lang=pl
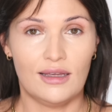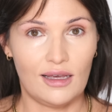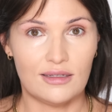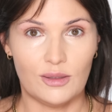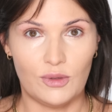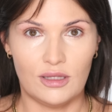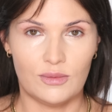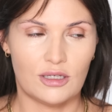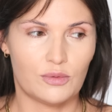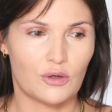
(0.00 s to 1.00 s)
Ja jestem jednym
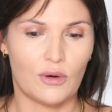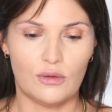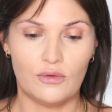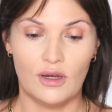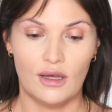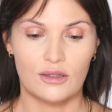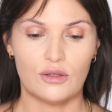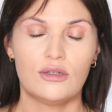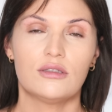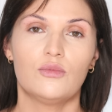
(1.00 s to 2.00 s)
z tych przykładów.
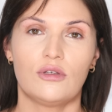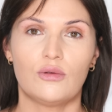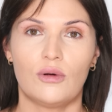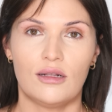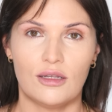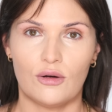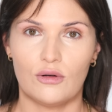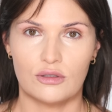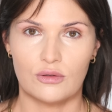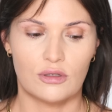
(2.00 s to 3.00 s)
To jest mój naturalny
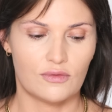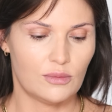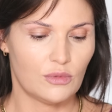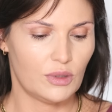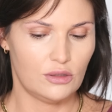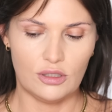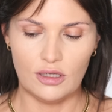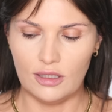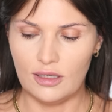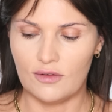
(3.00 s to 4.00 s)
kolor skóry w tym momencie
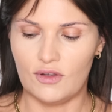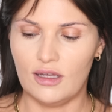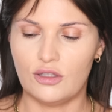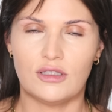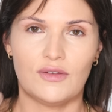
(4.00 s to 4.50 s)
i jak widać,